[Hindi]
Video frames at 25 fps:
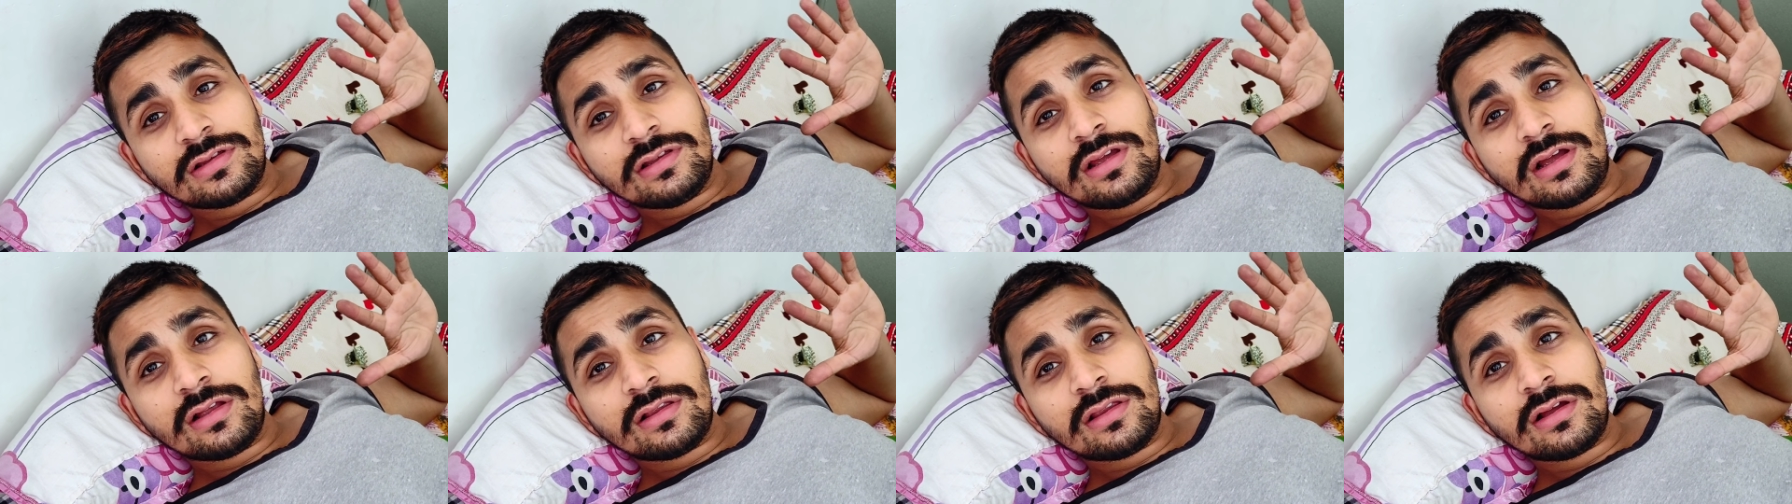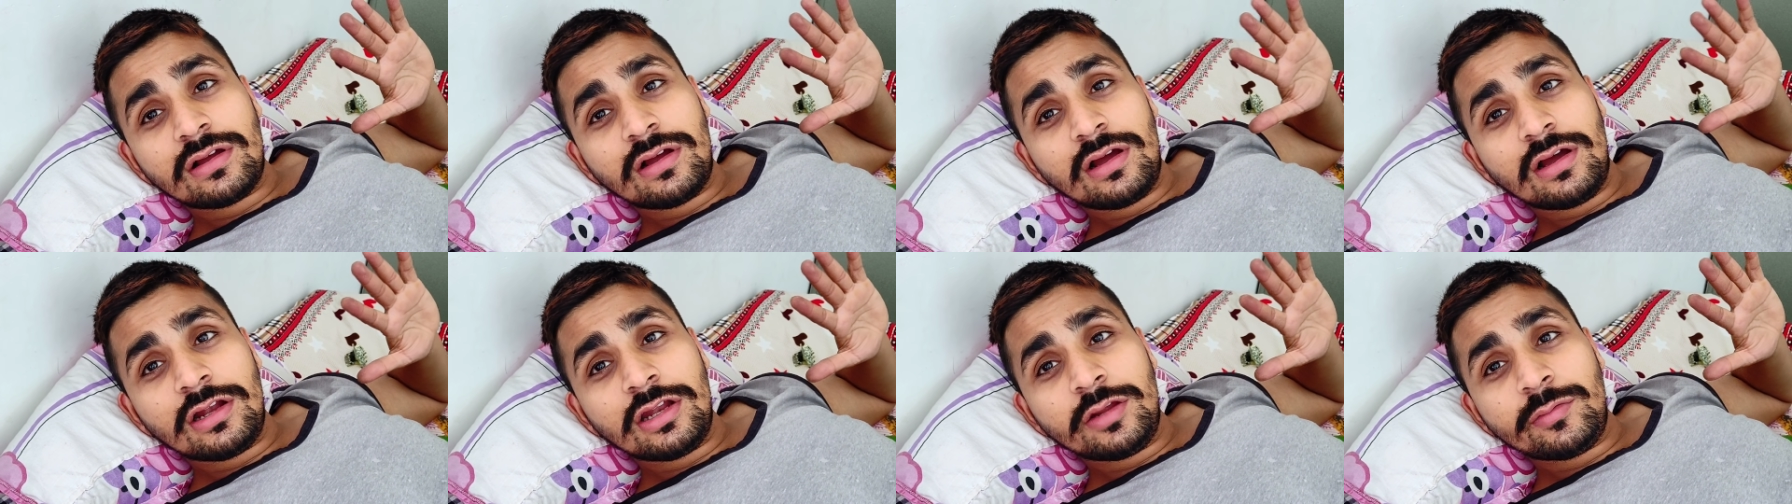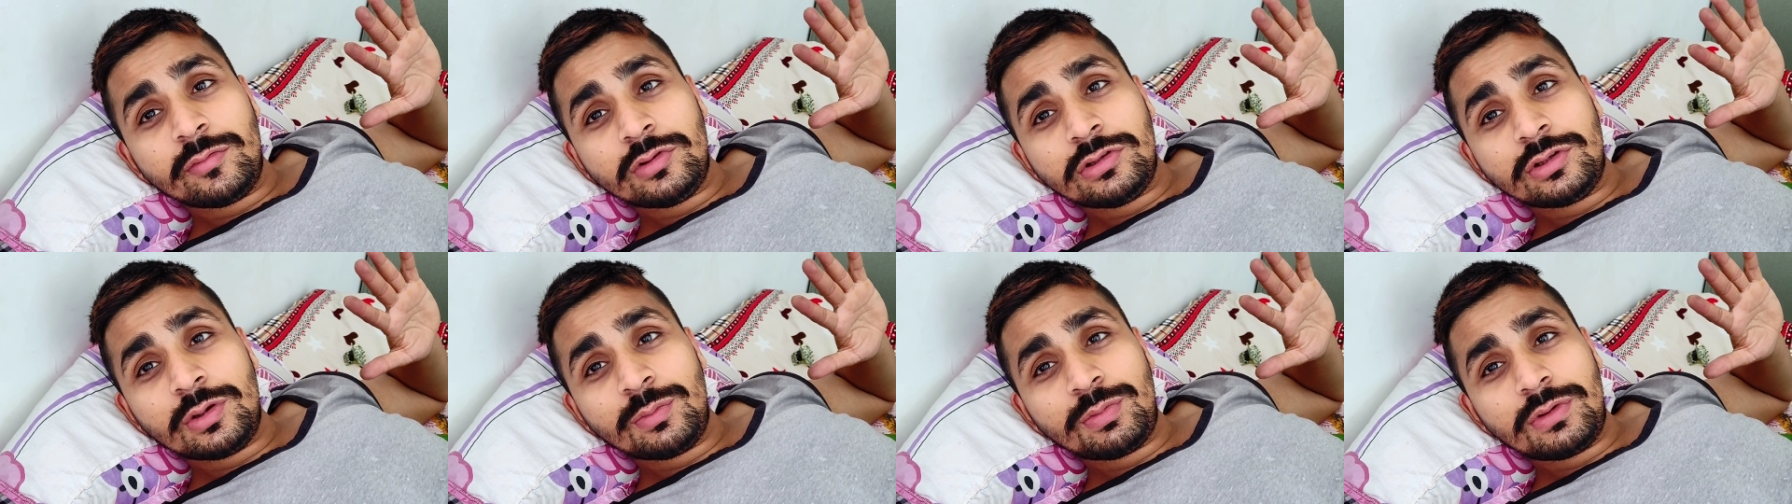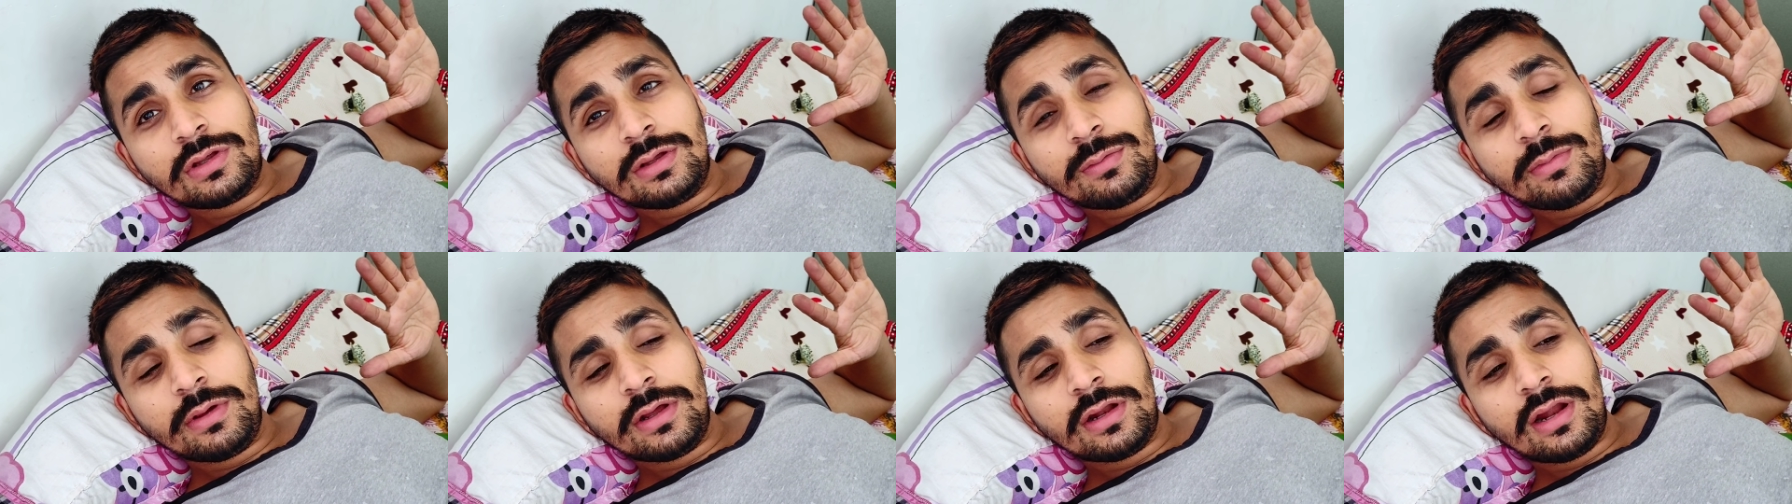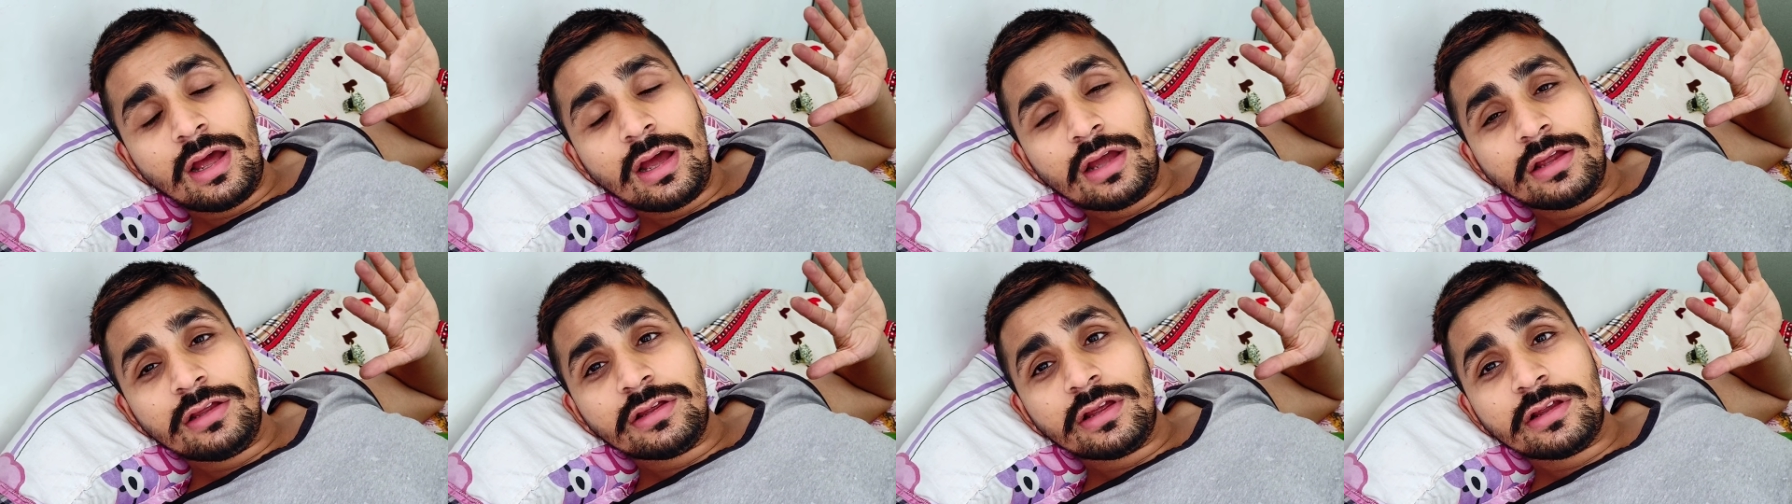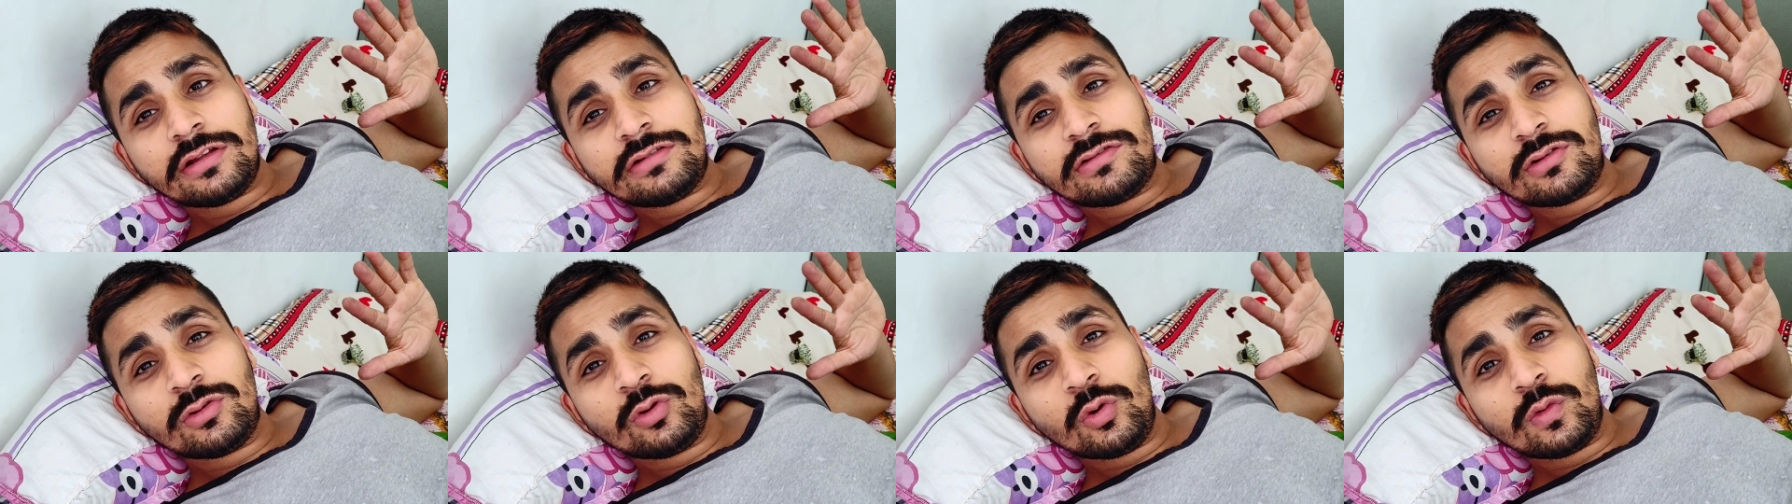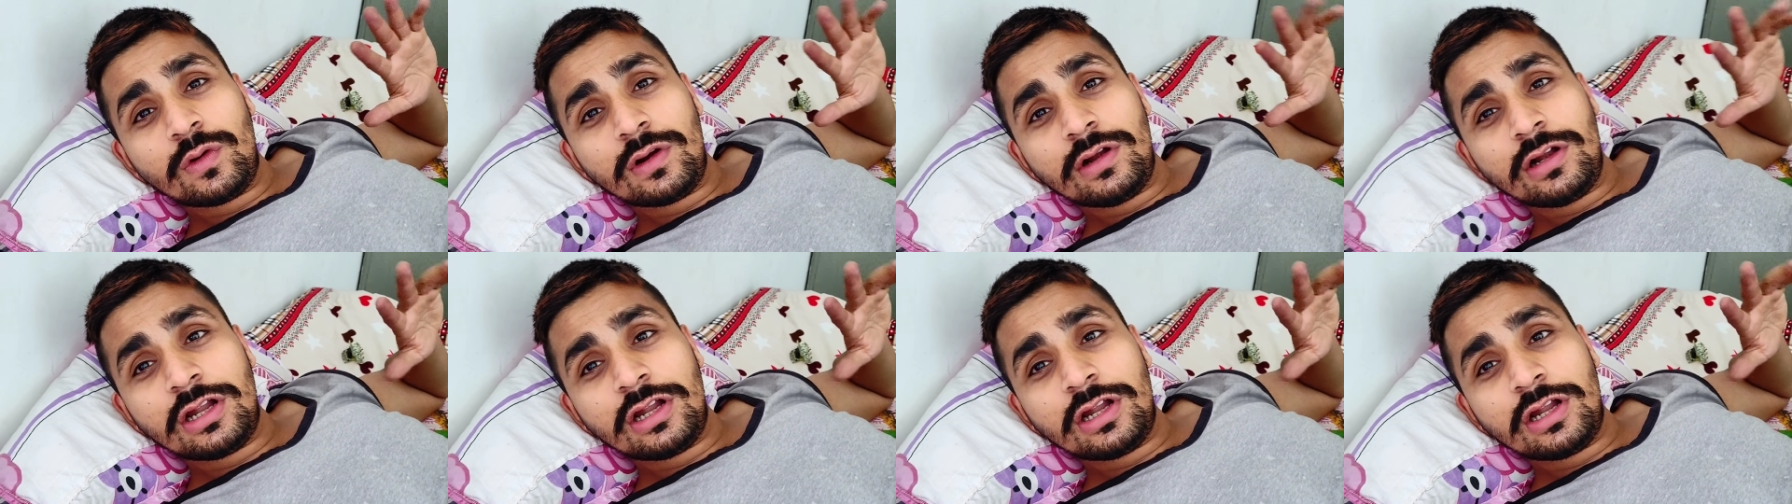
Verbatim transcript: से यहाँ तक आने में जबकि मेरा हाईएस्ट दो